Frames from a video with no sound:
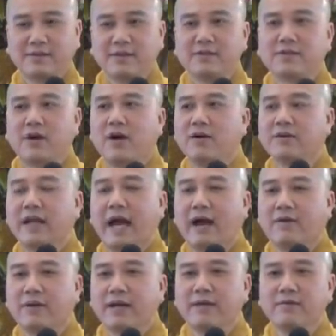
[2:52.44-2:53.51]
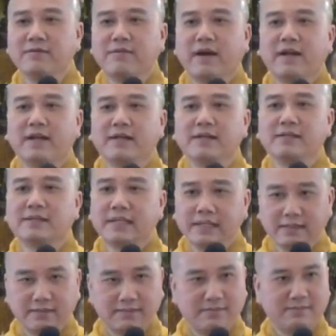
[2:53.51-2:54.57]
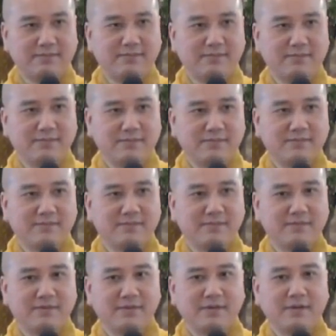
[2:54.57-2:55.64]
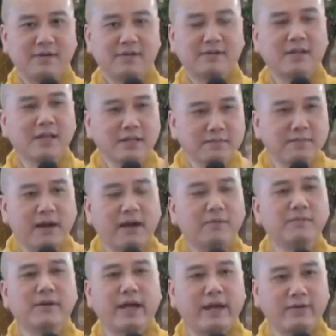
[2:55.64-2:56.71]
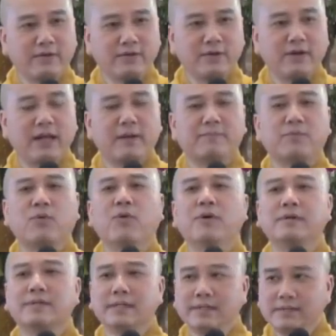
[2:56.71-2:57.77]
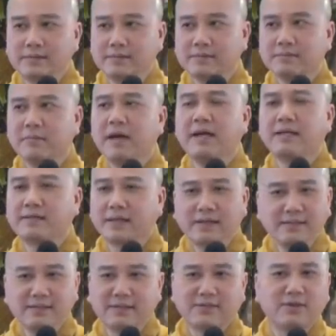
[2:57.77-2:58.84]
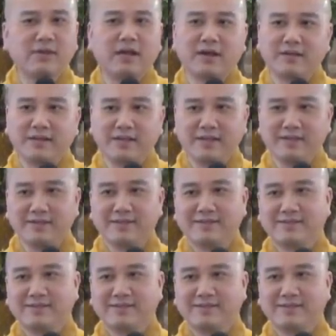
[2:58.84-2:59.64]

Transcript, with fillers: chứ còn đạo đây không phải là đức tin tin mà không khéo nó làm cuồng tính mê tín chứ có lợi gì